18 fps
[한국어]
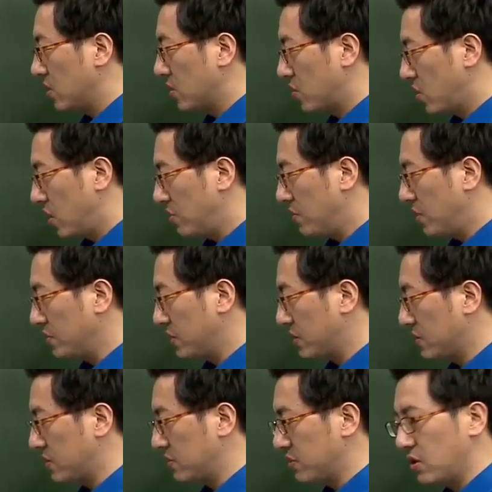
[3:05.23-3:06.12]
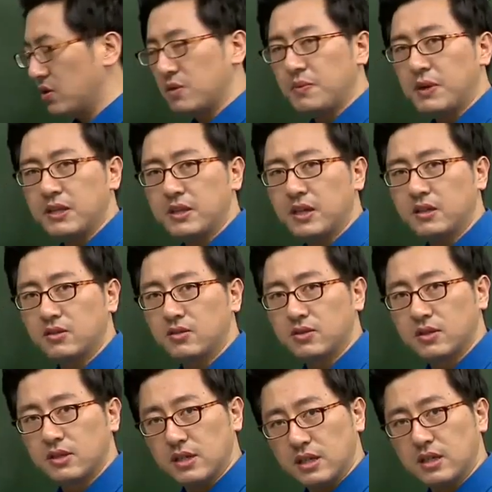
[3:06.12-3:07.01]
교환 법칙 지금 성립한다는
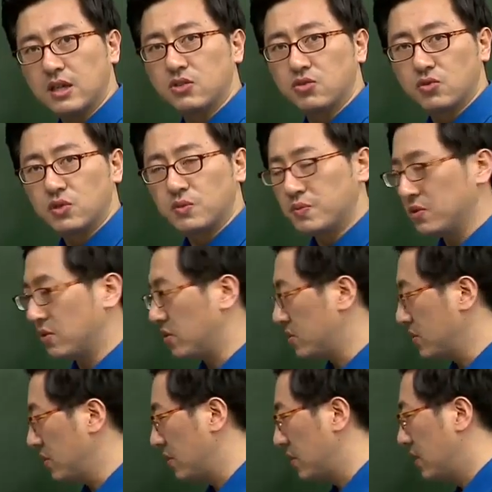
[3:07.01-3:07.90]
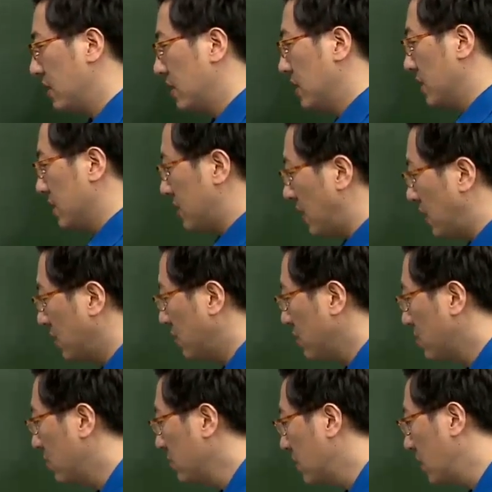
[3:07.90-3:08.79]
것을 얘기해주고 싶은 거죠. 자,
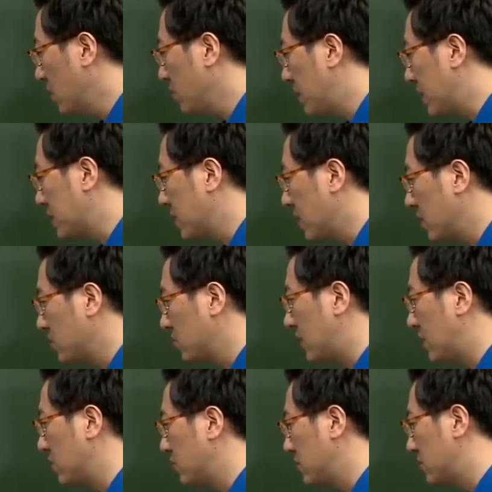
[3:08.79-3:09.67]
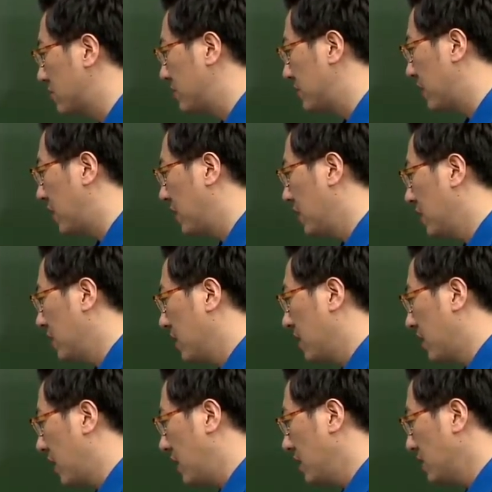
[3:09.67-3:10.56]
이걸 전개해도 마찬가지로 알 수 있습니다.
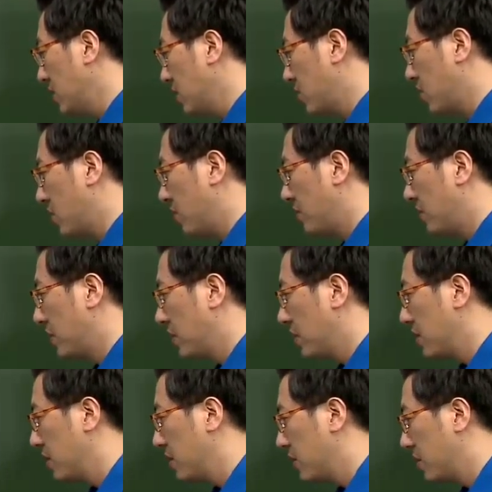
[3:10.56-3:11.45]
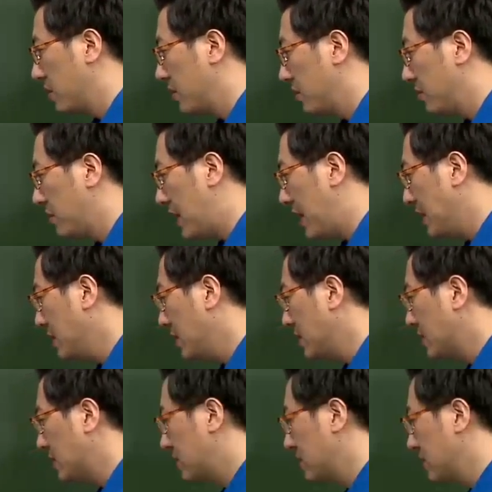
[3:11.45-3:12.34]
a 제곱
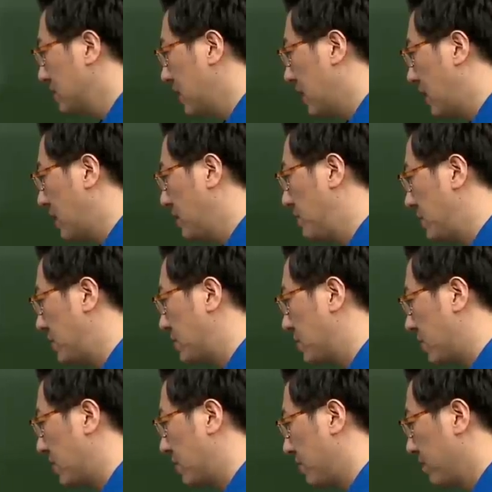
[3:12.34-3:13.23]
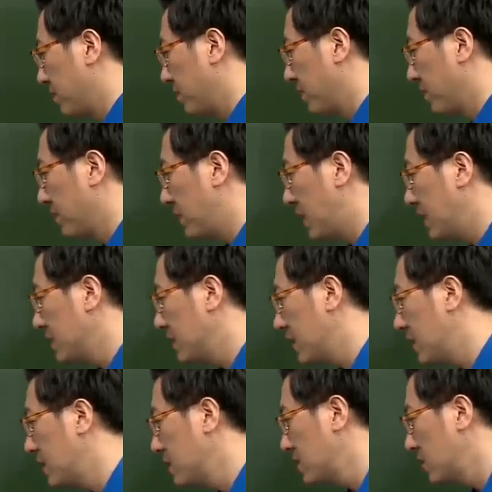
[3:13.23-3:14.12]
마이너스 a b죠.
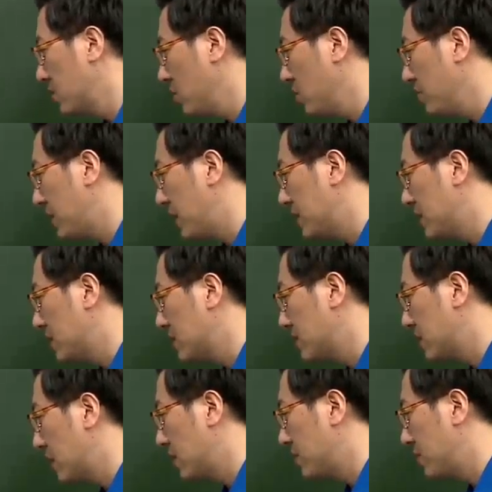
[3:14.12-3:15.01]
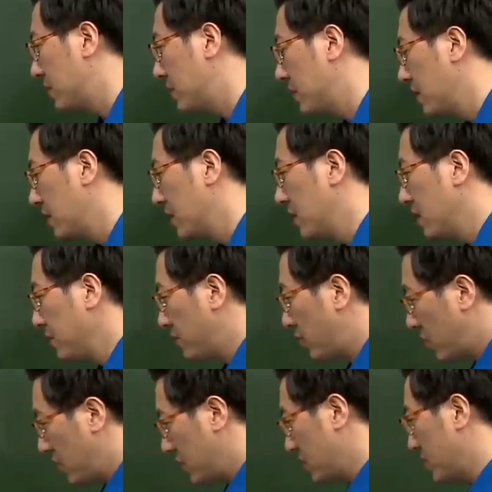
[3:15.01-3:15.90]
마이너 a 제곱 마이너스 a b
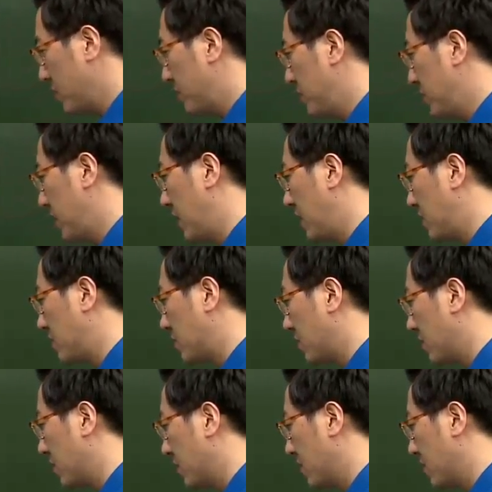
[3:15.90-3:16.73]
플러스 b a죠.